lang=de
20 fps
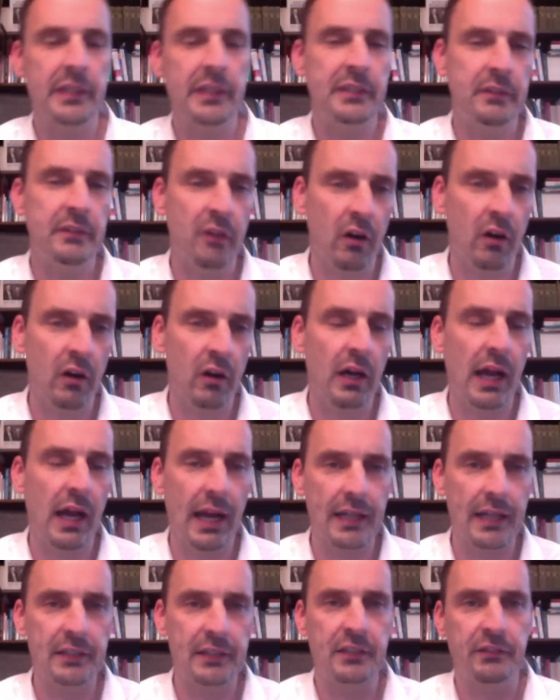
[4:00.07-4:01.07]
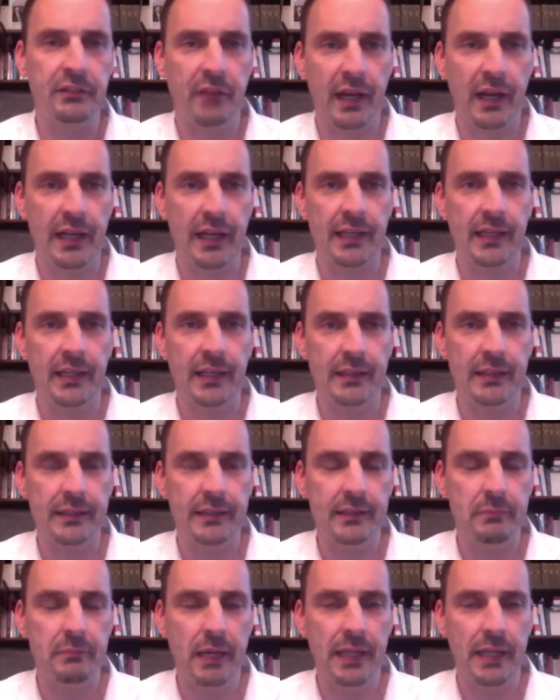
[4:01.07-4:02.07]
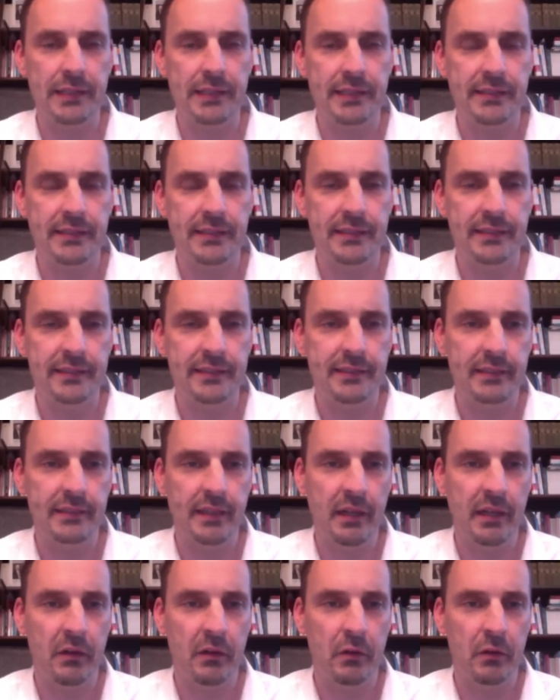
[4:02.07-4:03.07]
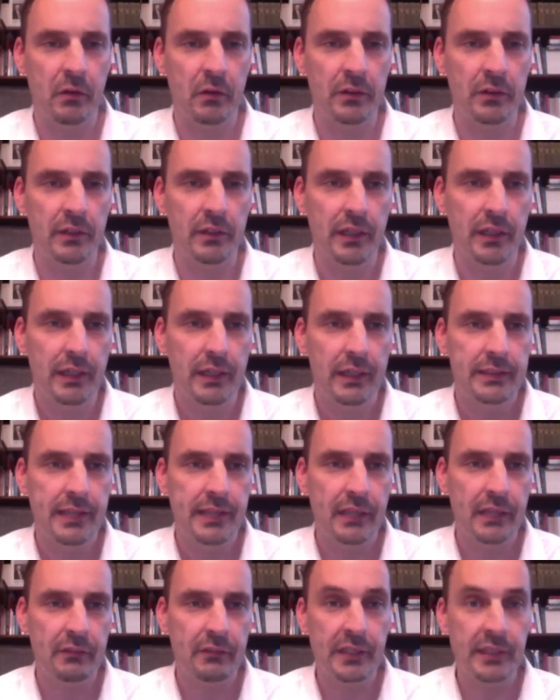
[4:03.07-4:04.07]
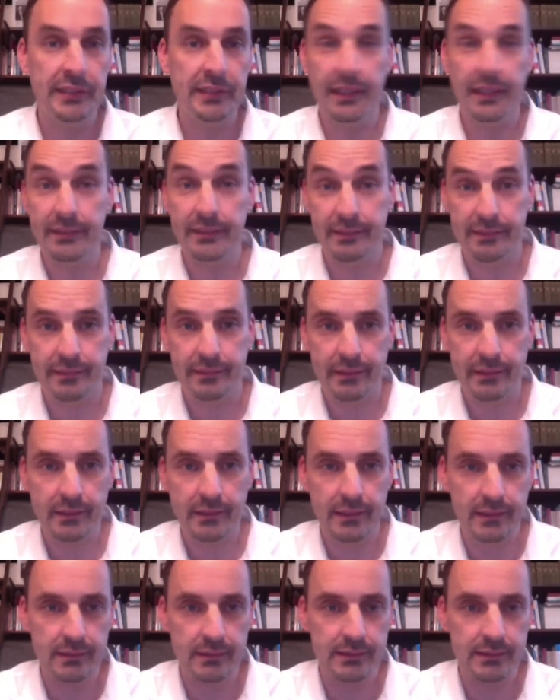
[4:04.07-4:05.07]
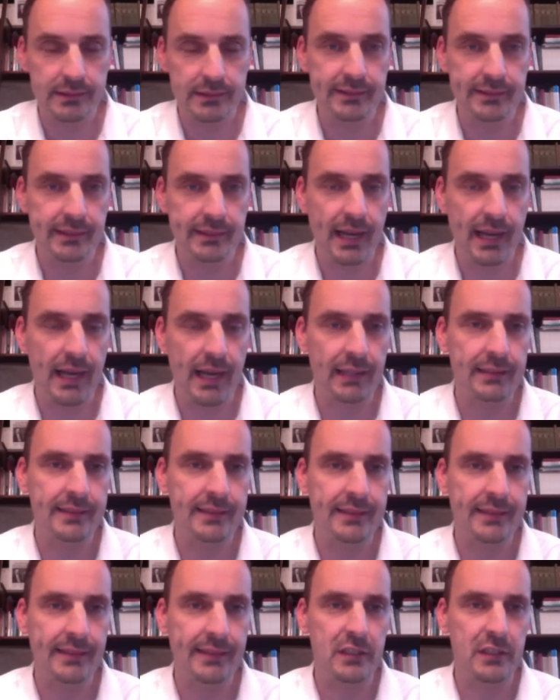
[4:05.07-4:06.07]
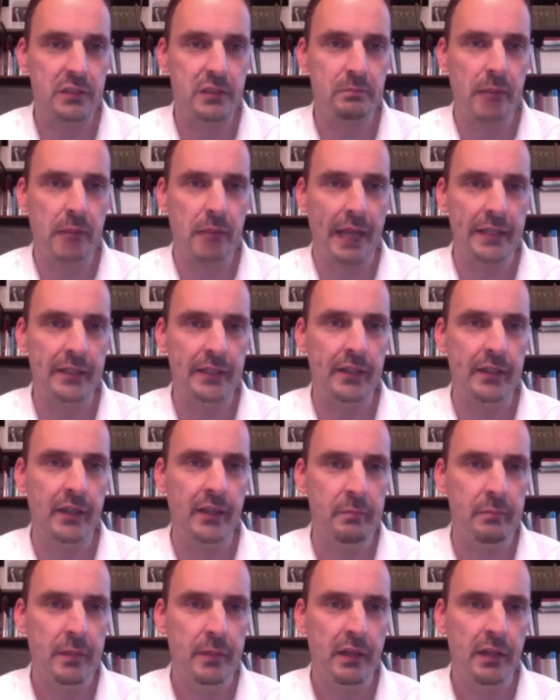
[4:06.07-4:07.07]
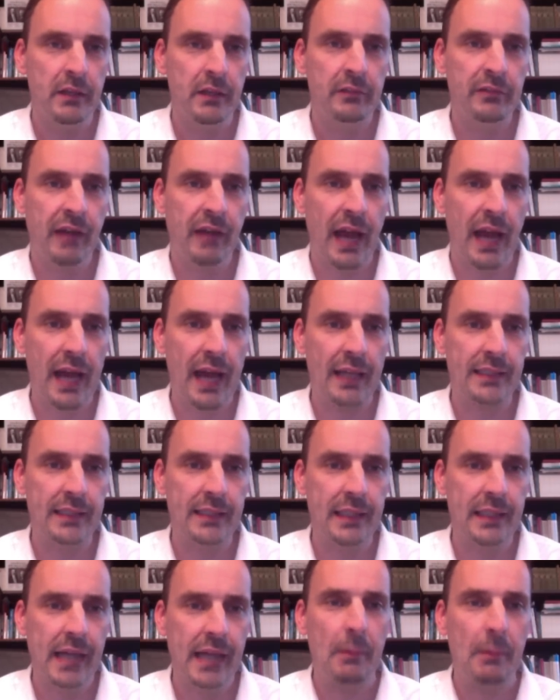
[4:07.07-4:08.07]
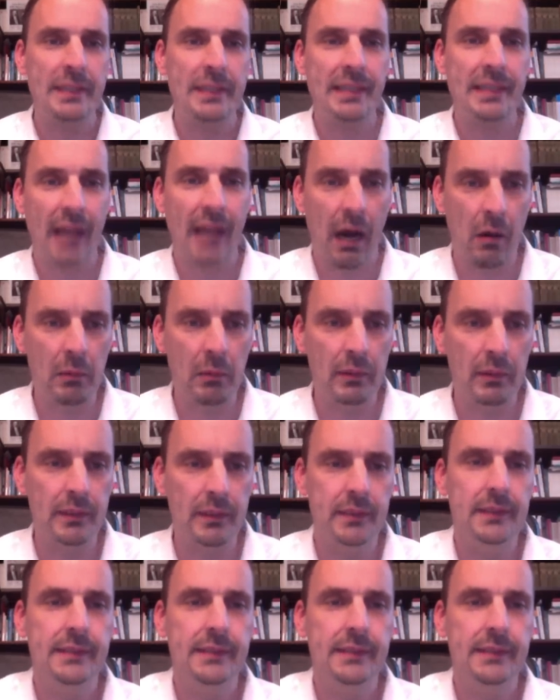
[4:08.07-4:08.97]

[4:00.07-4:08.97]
noch ein, zwei äh, Mal die Zinsen erhöhen? Das wird jetzt äh, in diesen Tagen eine sehr, sehr spannende Frage. Aber ich glaube,